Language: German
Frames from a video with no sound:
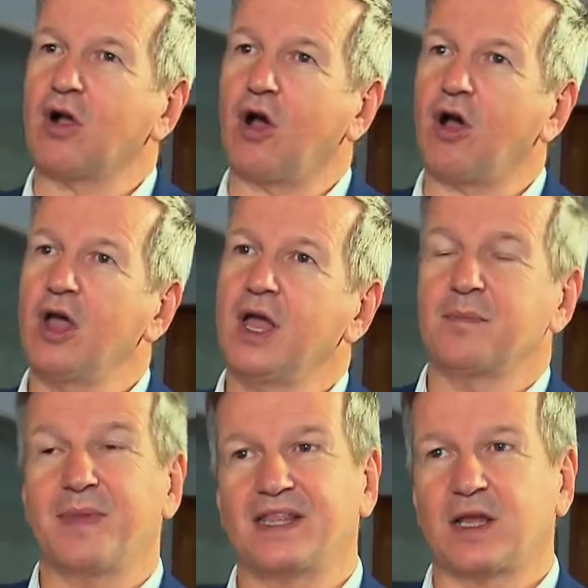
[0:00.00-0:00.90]
Gehabt.
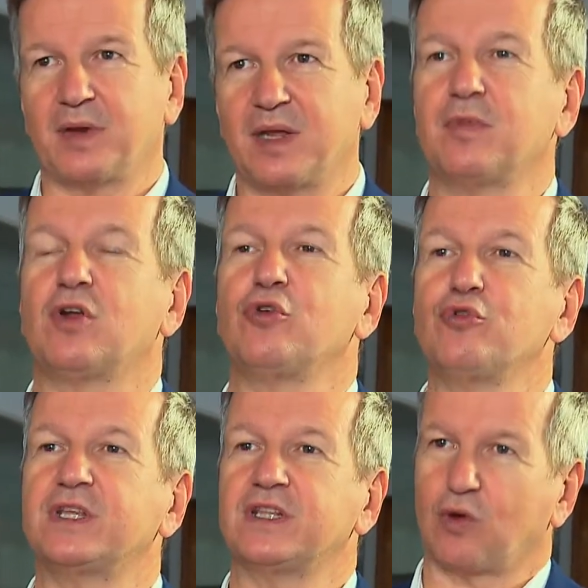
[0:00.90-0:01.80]
Wir haben aber immer noch
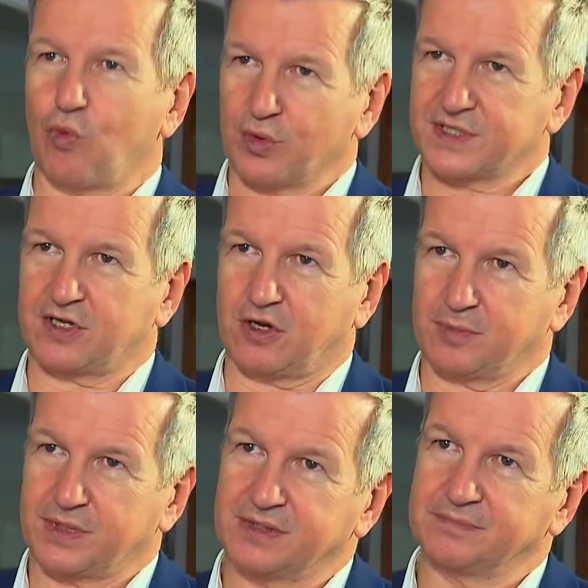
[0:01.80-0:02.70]
Leute in der
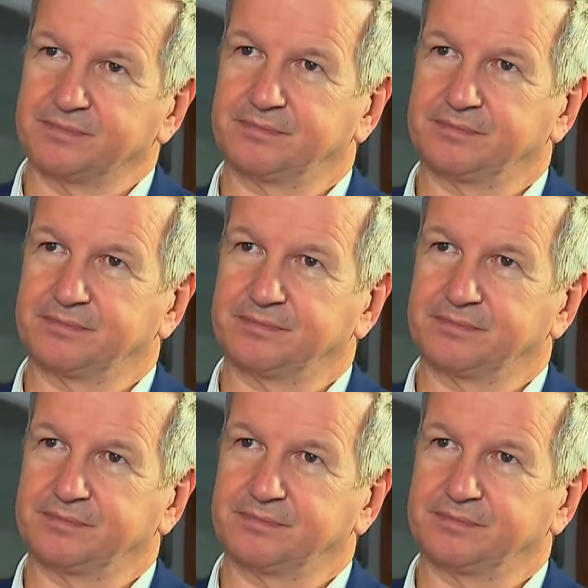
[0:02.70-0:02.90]
Kurzarbeit.